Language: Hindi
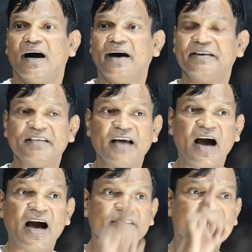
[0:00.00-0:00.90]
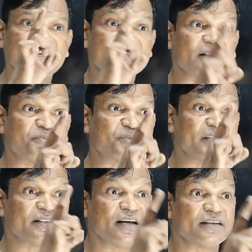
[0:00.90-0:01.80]
और इतिहास के
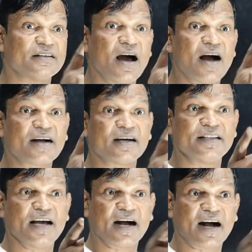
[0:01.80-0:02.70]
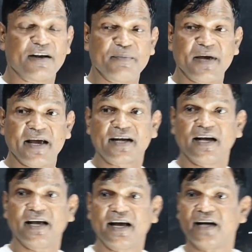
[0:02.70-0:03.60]
सबसे दर्दनाक हत्याकांड में एक
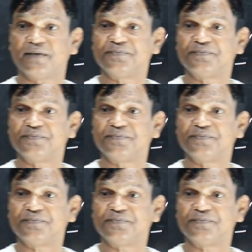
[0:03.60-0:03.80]
है यार